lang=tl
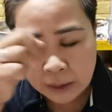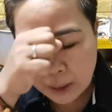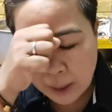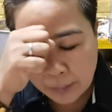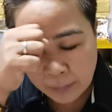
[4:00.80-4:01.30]

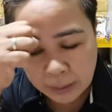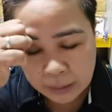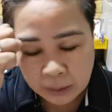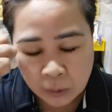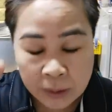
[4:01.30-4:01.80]
kasi
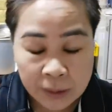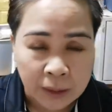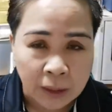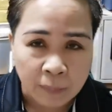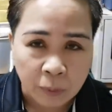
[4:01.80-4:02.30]
bakit daw hindi
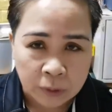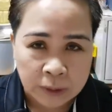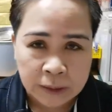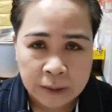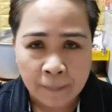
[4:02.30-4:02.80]

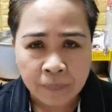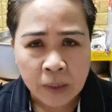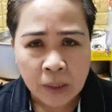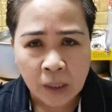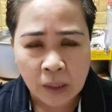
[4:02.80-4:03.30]
nakapusas?
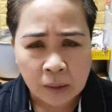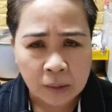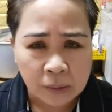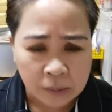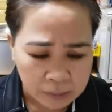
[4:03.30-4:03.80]

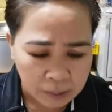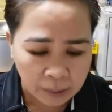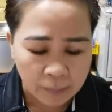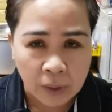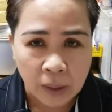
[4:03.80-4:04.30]
Uh, ah,
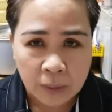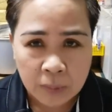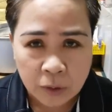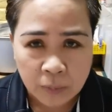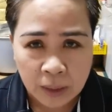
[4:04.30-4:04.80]
alam
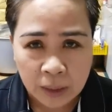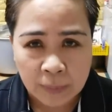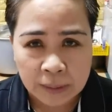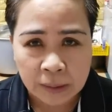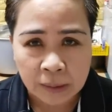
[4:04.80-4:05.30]
niyo mga
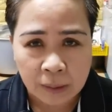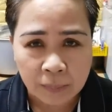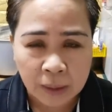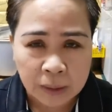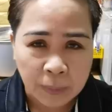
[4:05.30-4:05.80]
kapatid,
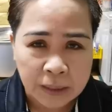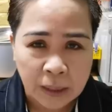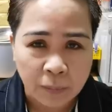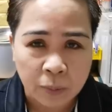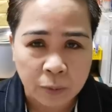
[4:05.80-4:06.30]
bakit pa
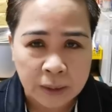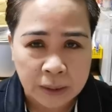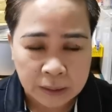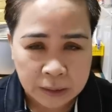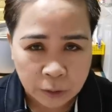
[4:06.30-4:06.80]
nila
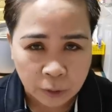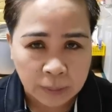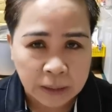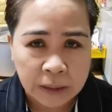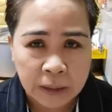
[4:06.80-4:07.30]
pupusasan si
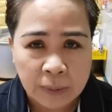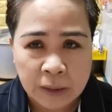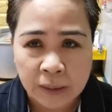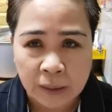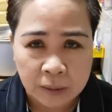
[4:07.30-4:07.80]
Norman? Hindi naman
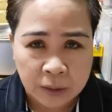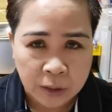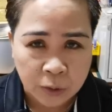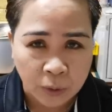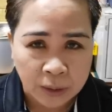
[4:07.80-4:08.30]
siya
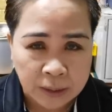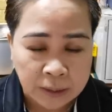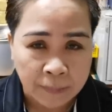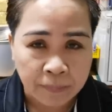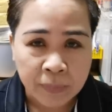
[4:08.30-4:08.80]
nag-resist to
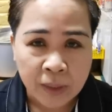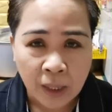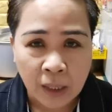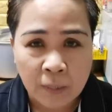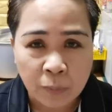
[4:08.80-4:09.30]
arrest.
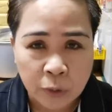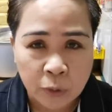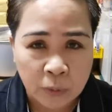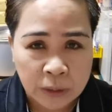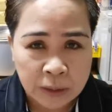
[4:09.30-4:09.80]
Alam po
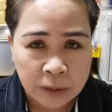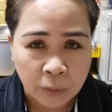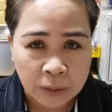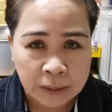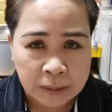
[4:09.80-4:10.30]
niyo yung resist
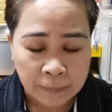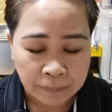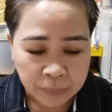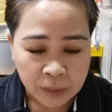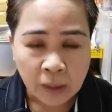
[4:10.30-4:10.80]
to arrest
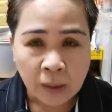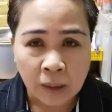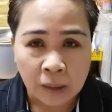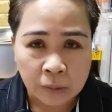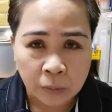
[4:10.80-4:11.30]

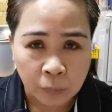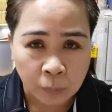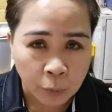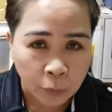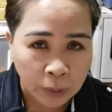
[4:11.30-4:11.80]
uh,
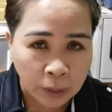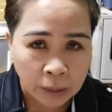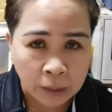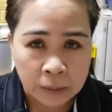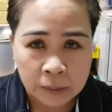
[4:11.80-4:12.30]
yung pong
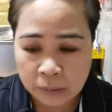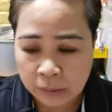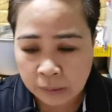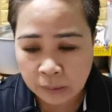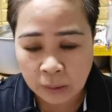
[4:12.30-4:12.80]
uh,
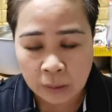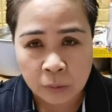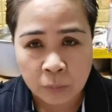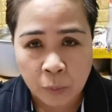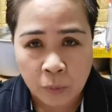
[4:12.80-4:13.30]

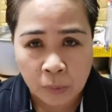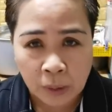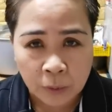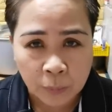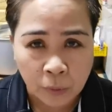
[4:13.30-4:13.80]
yung pong
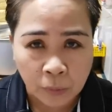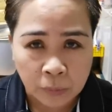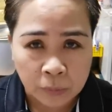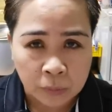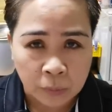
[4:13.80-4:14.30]
ano po
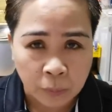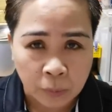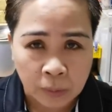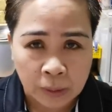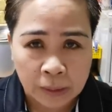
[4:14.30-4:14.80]
yung
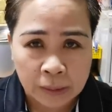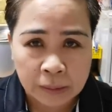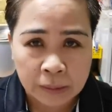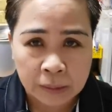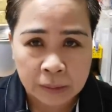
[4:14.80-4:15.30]
pong uh,
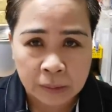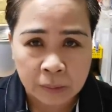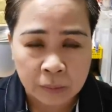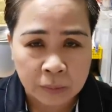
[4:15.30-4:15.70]
uh,